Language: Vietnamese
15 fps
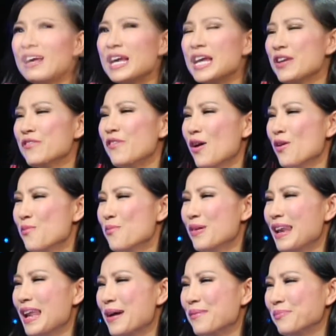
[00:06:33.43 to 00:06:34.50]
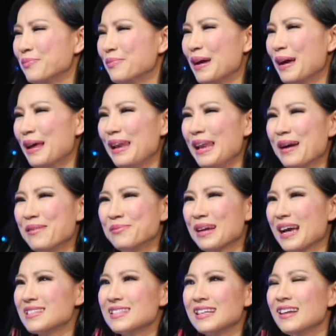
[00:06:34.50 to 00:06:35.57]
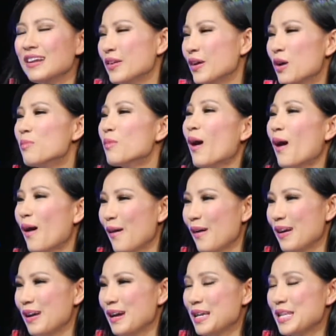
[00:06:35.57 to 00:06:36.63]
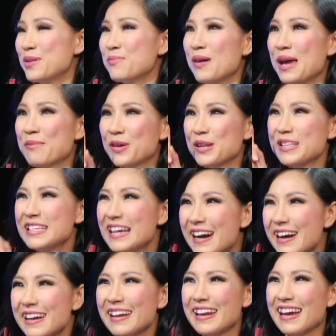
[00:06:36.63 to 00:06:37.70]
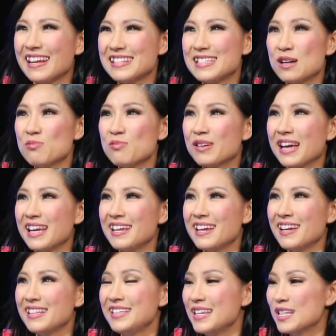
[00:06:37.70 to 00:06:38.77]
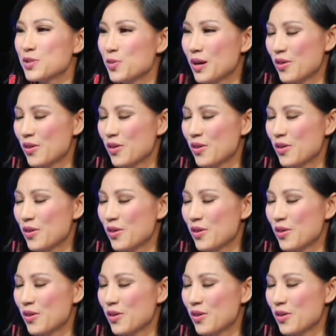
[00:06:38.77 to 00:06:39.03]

hy vọng mà làm ca sĩ là nó không có. Nhưng mà em còn nhớ đó là trong cái year